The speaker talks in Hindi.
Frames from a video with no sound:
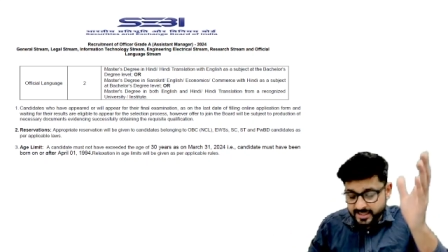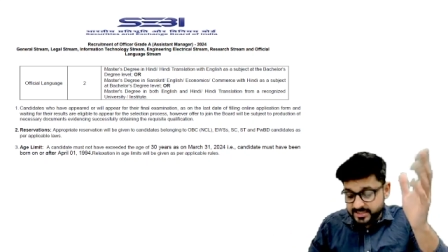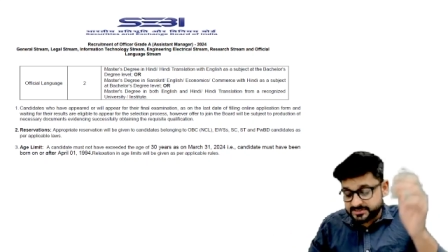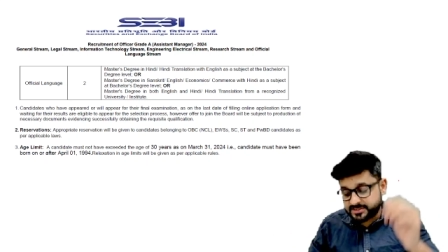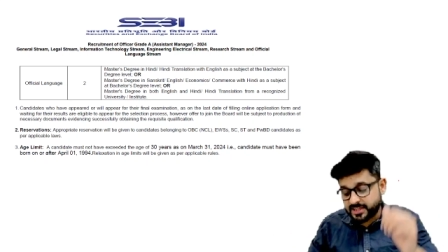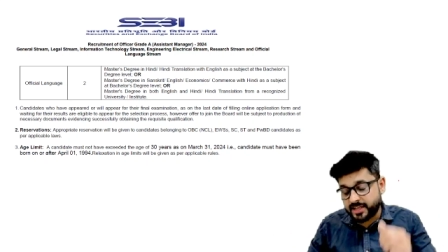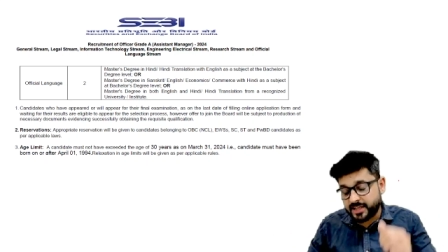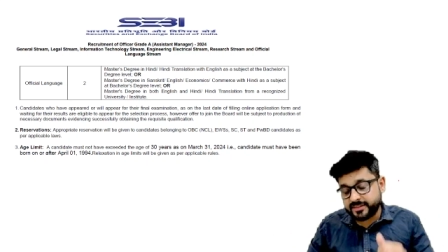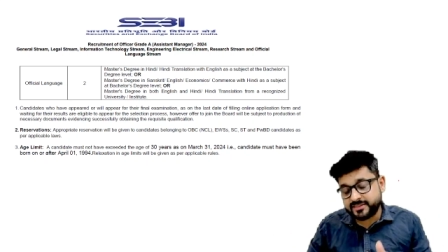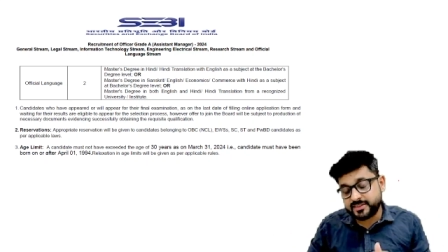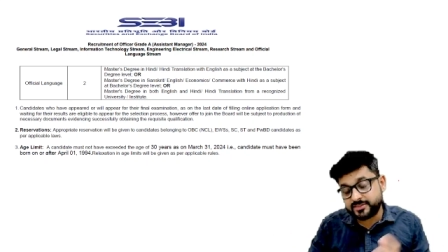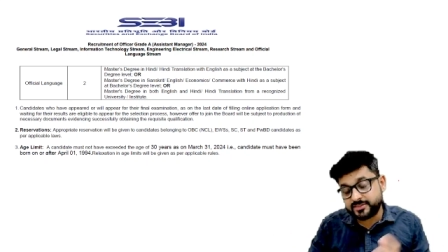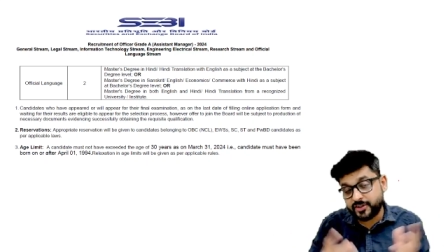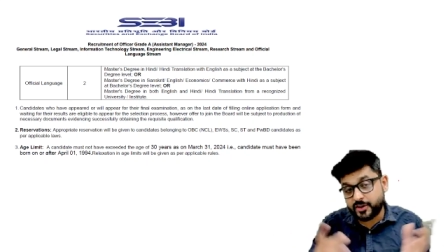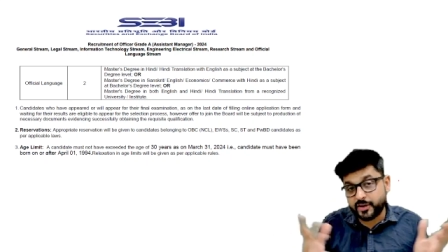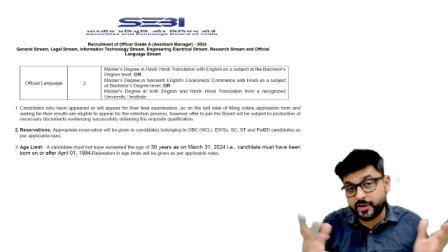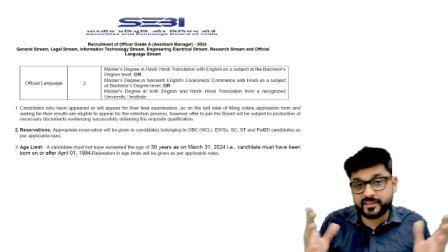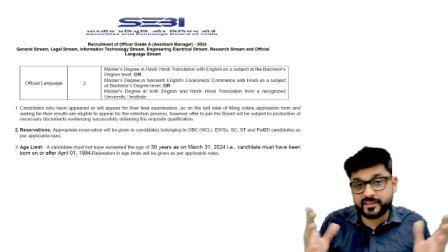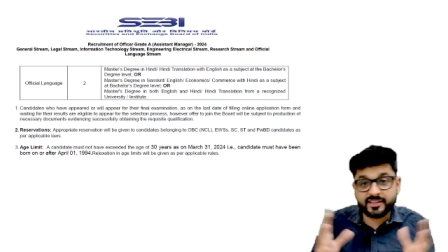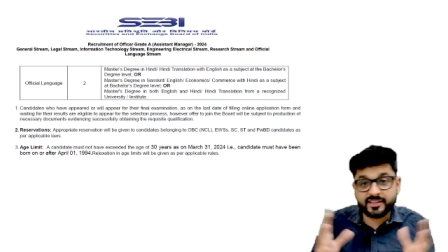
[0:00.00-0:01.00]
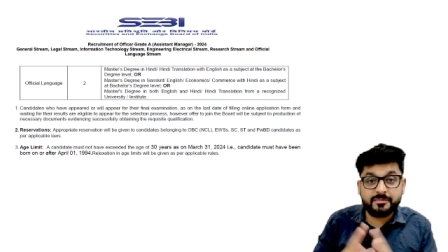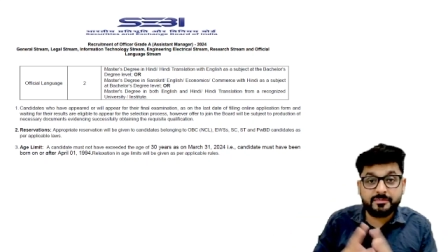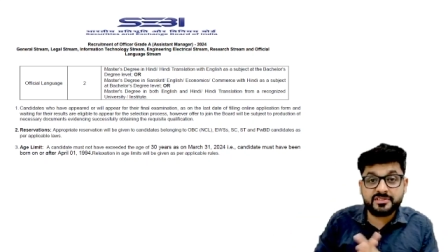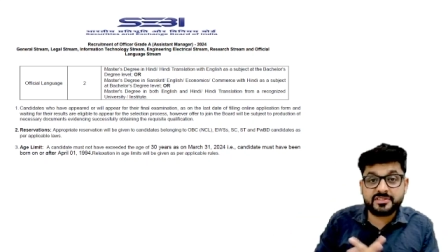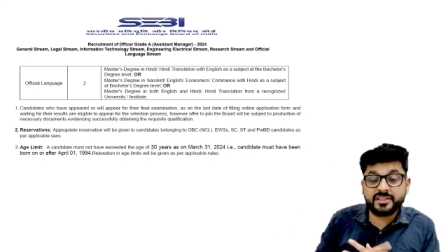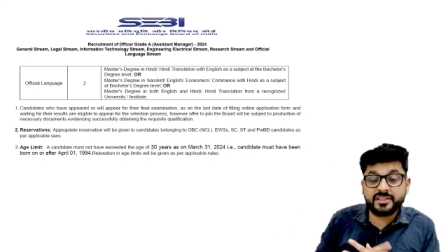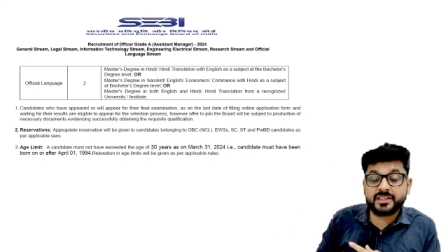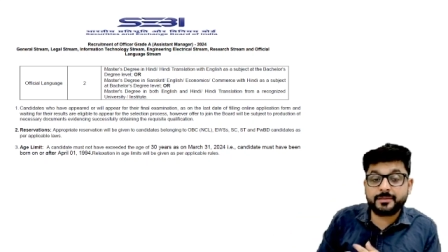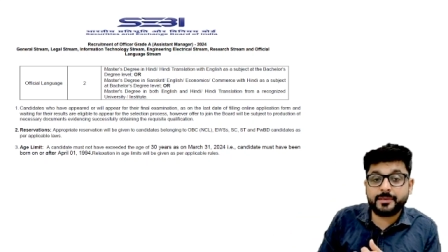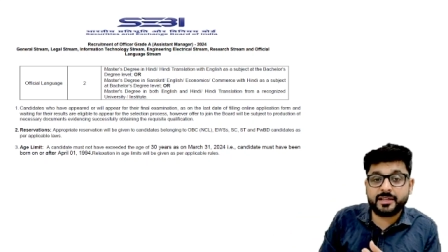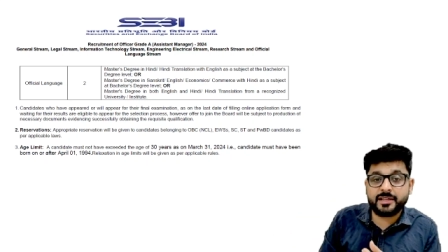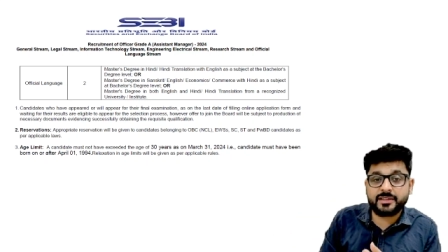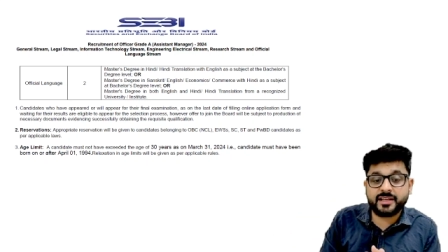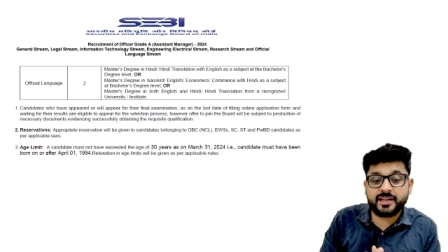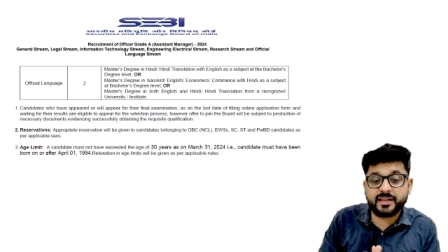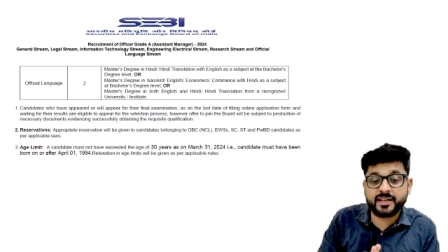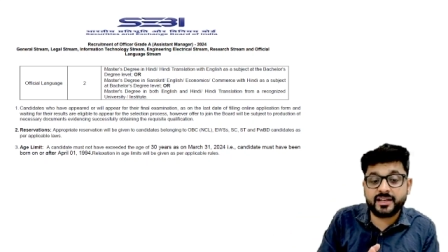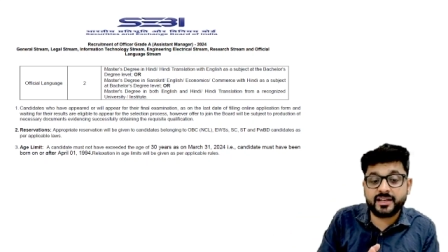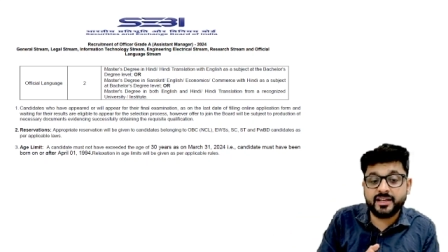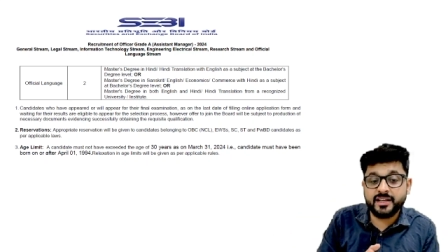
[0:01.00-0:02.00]
साथ ही साथ और एग्जामिनेशन की बात
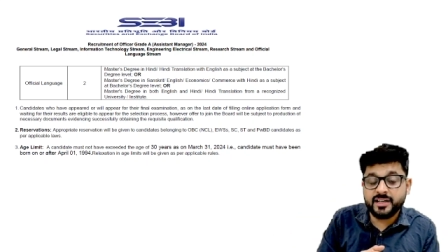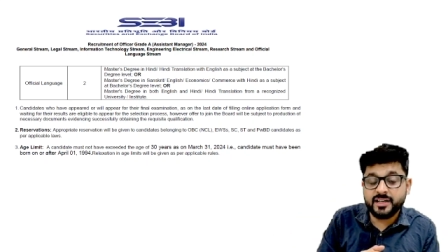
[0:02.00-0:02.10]
करेंगे